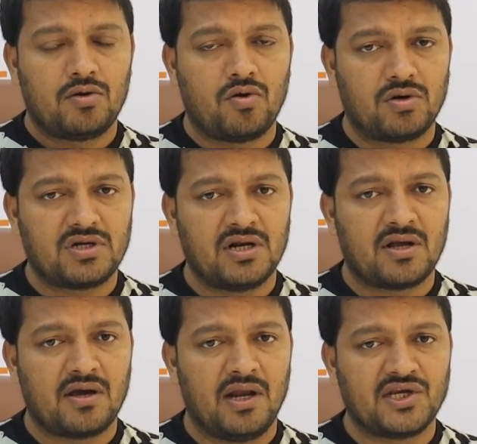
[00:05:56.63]
टोटल
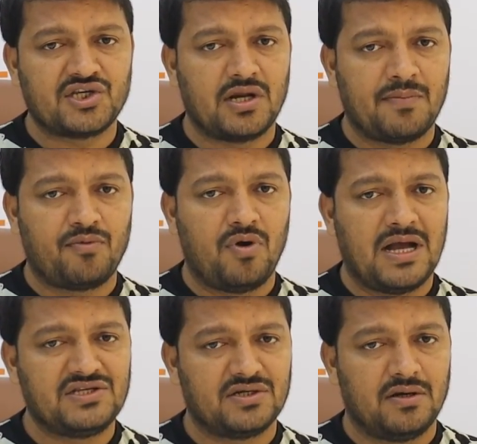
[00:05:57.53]
कलेक्शन आपको
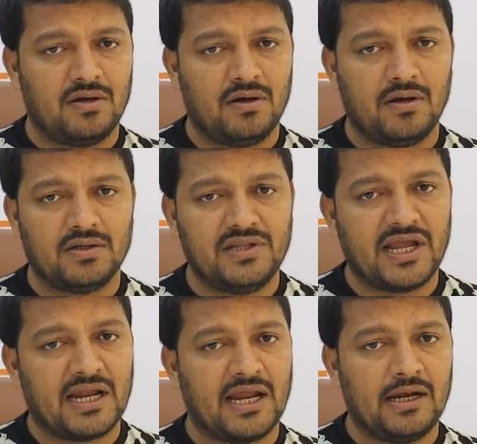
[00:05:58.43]
आज
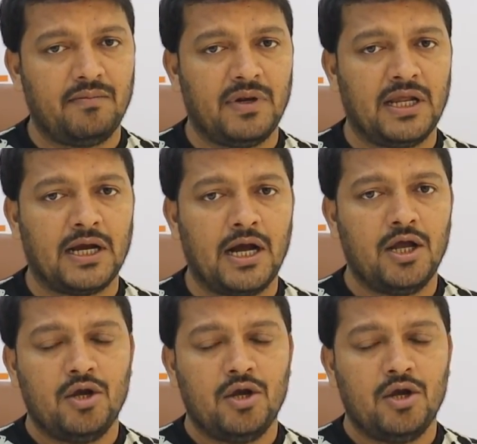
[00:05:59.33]
देखने के लिए मिलेगा